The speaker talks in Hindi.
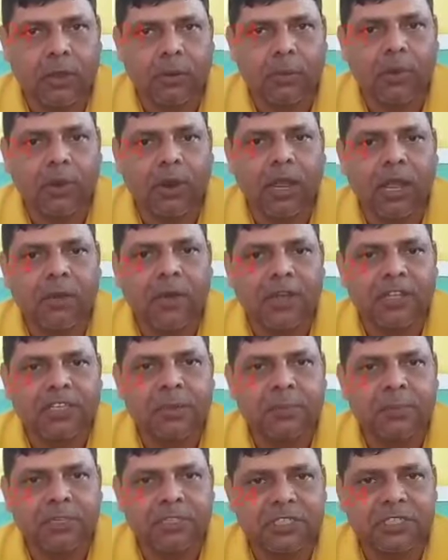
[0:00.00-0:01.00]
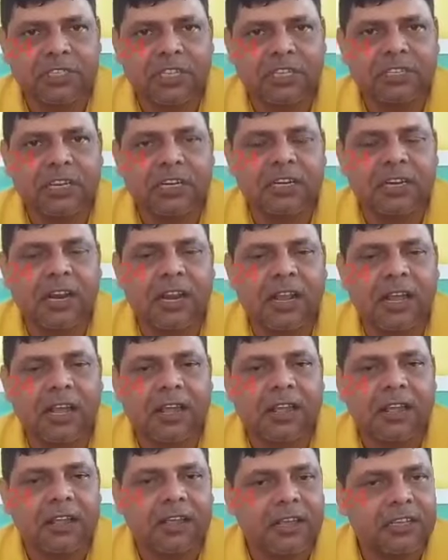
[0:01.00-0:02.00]
जो हम लोग का आवासीय प्रशिक्षण सेंटर
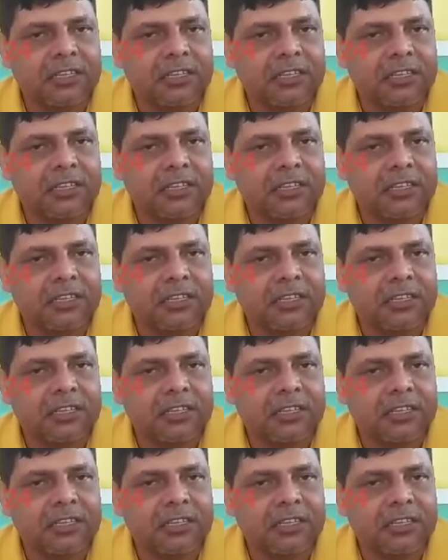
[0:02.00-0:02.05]
है